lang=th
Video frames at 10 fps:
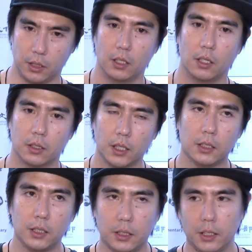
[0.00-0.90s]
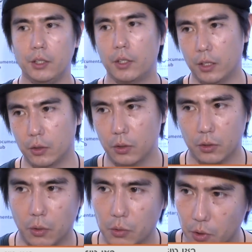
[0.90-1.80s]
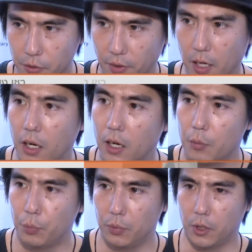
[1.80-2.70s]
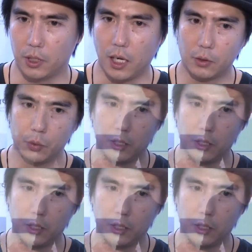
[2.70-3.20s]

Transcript: ลียงชาวเล่าว่าตอนนี้คนรุ่นใหม่ให้ความสนใจกับการทำ